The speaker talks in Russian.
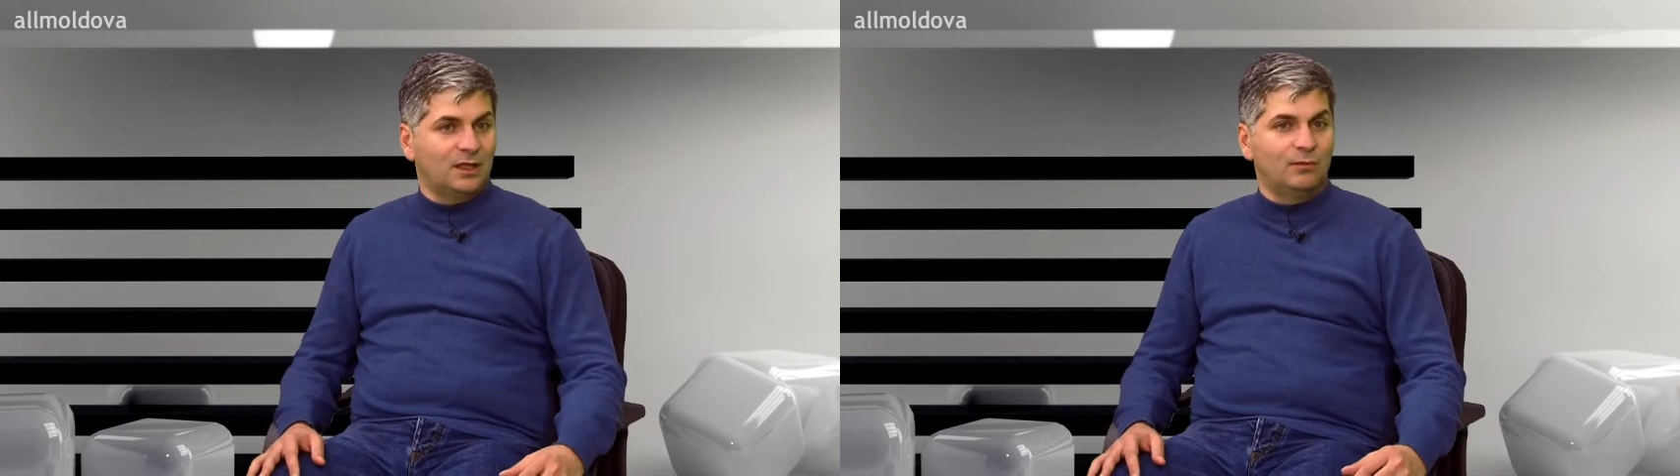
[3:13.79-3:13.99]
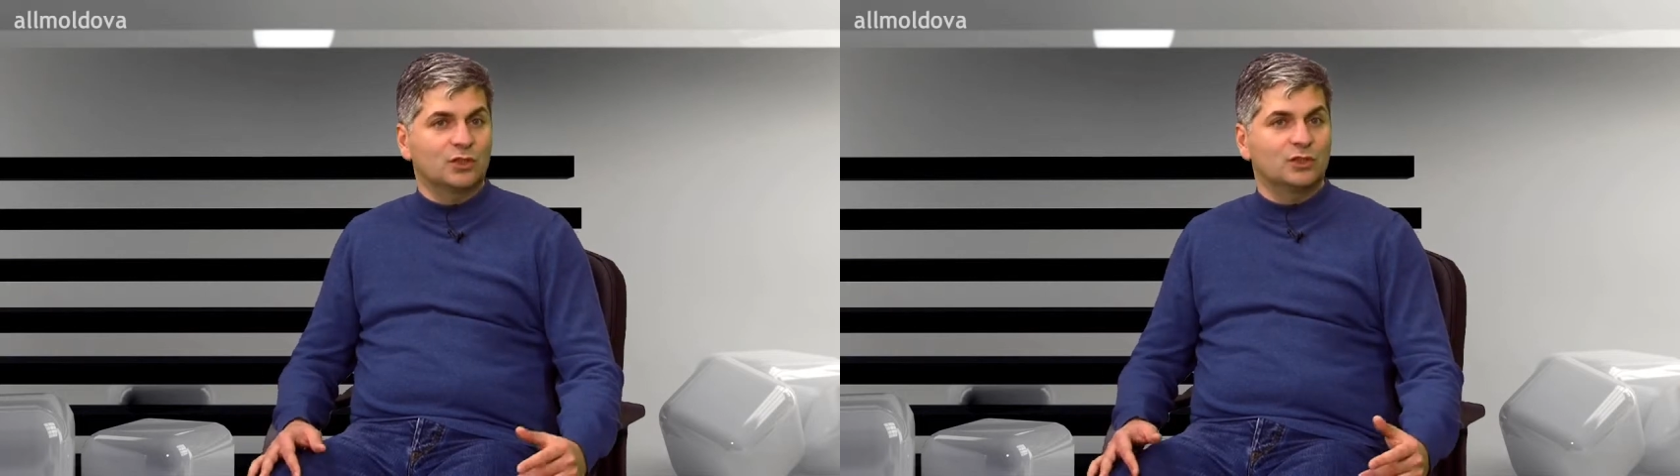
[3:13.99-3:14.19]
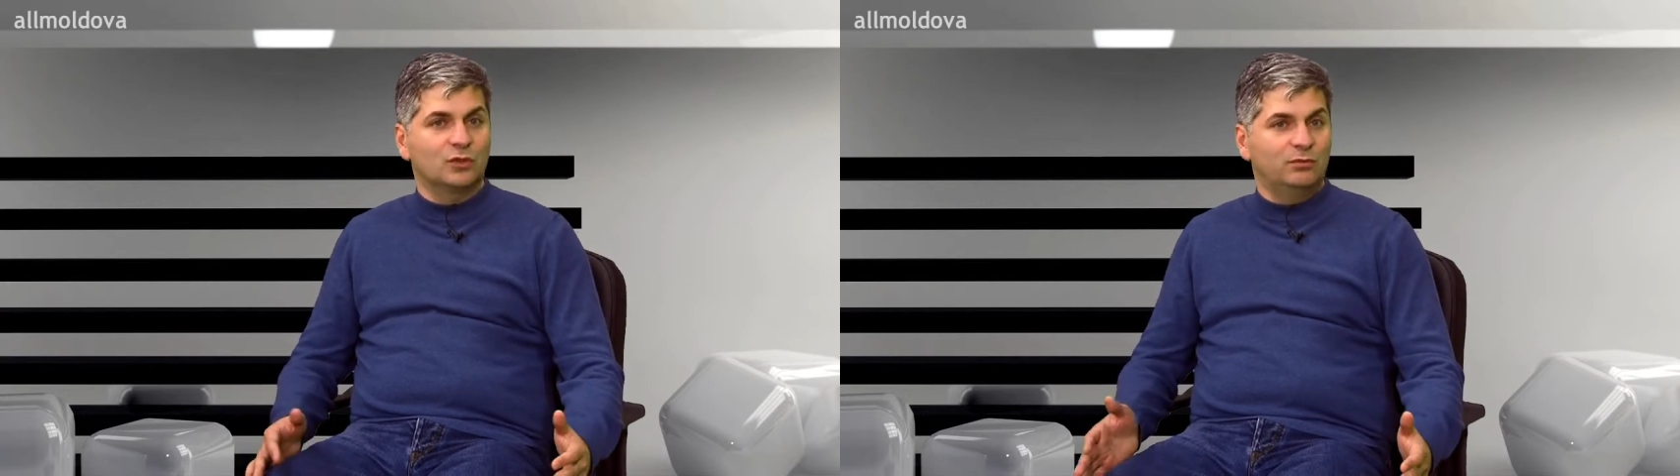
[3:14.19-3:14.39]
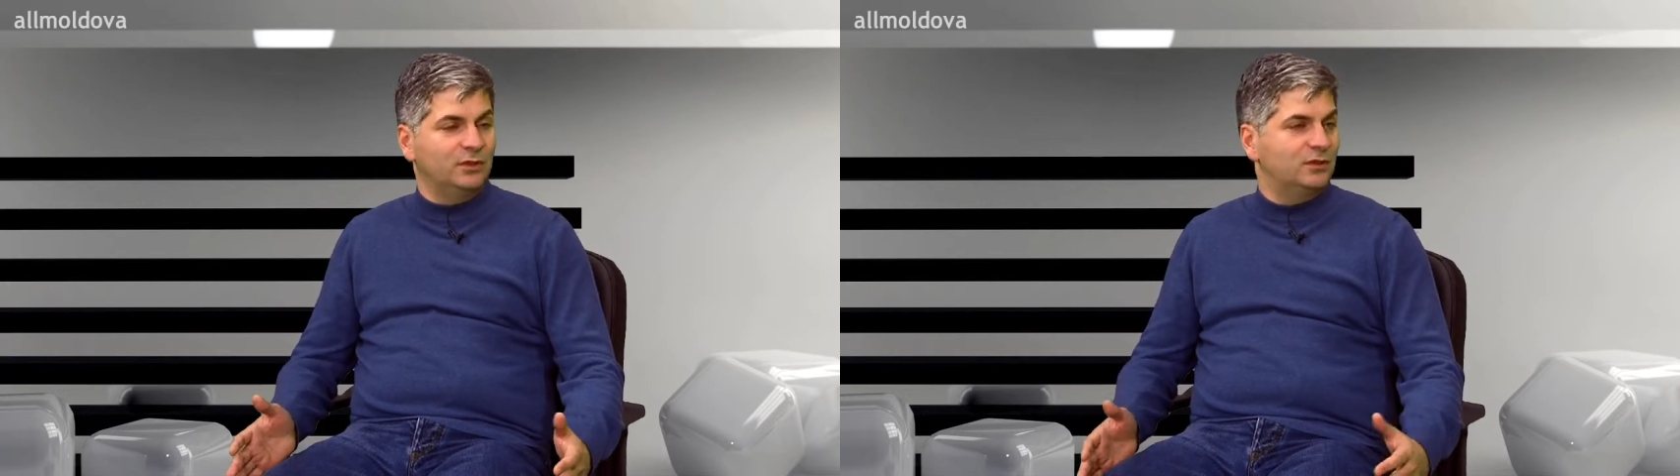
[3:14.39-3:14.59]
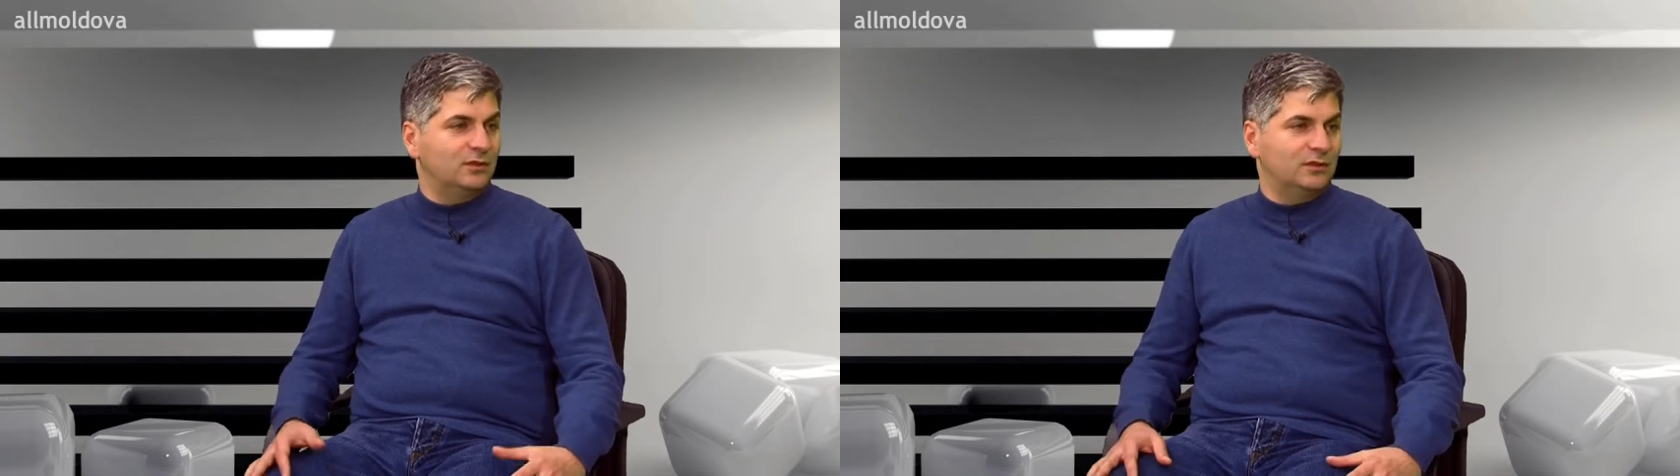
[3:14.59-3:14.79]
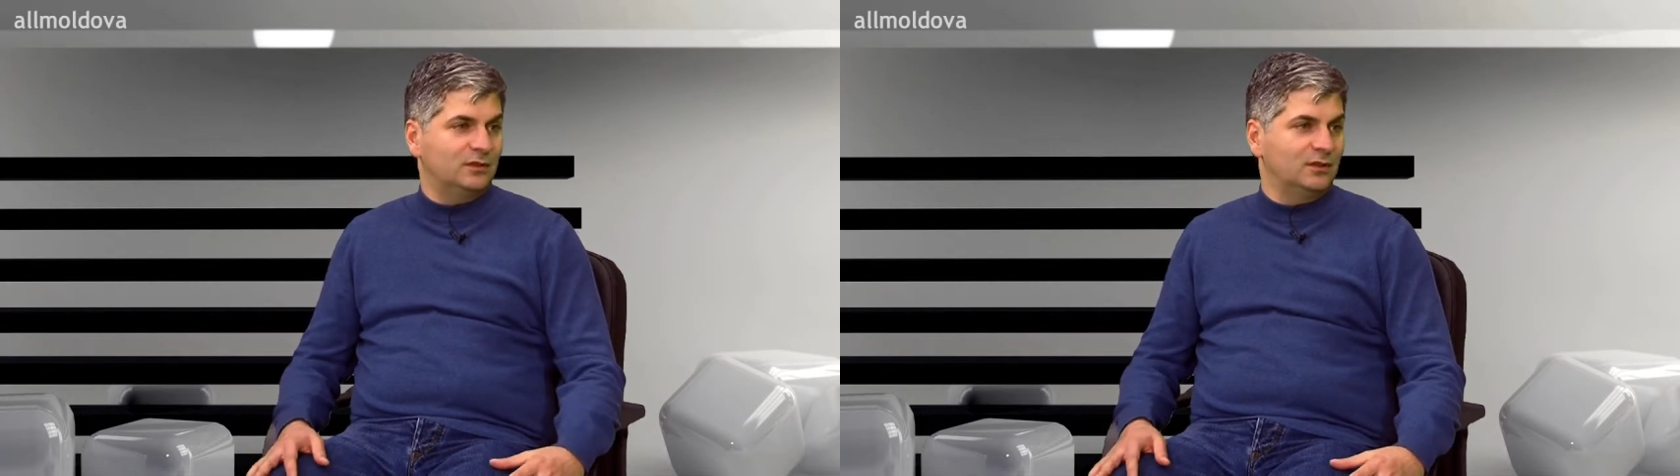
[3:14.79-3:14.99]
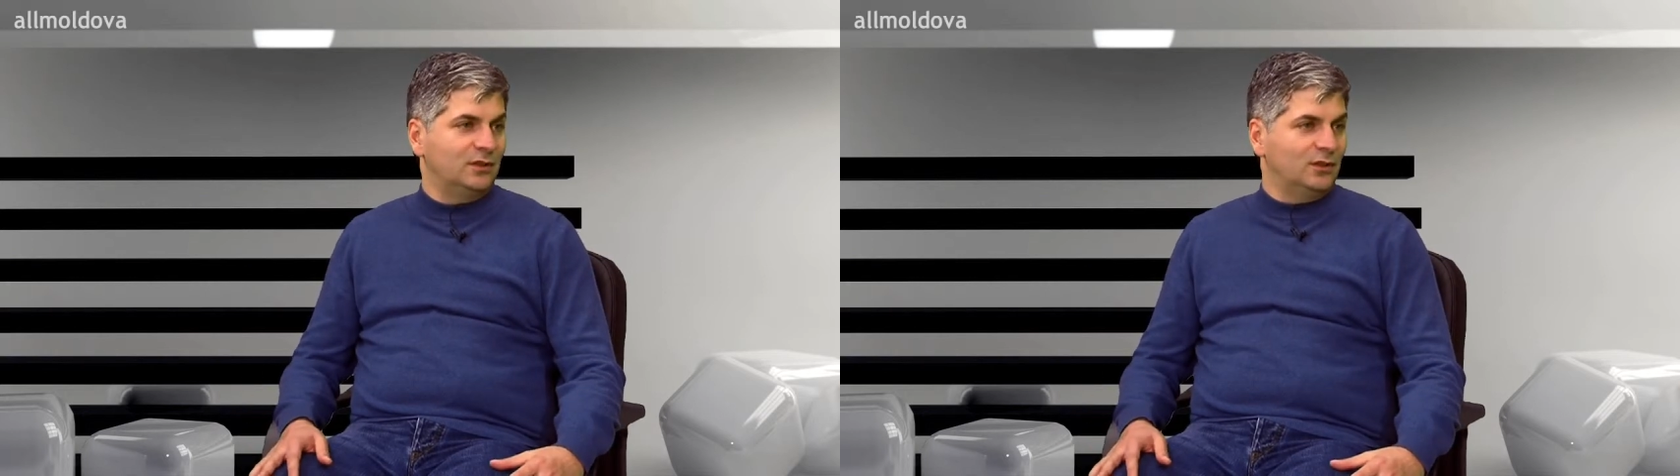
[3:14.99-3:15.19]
а может загубить э,